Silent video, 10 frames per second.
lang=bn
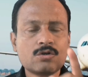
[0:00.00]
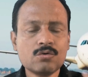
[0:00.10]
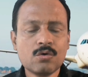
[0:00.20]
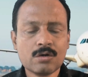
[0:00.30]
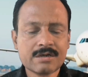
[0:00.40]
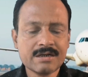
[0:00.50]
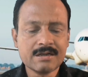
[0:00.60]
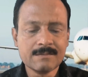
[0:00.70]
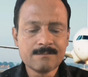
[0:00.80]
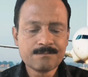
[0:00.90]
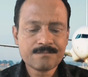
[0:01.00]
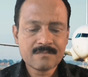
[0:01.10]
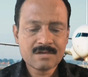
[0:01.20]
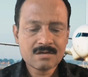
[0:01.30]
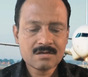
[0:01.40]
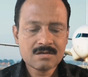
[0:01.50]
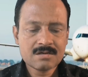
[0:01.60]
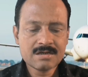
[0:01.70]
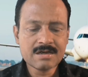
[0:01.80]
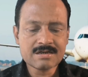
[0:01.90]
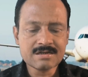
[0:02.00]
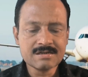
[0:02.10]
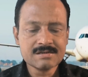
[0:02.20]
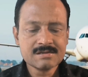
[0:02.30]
টু হোটেল ঠিক আছে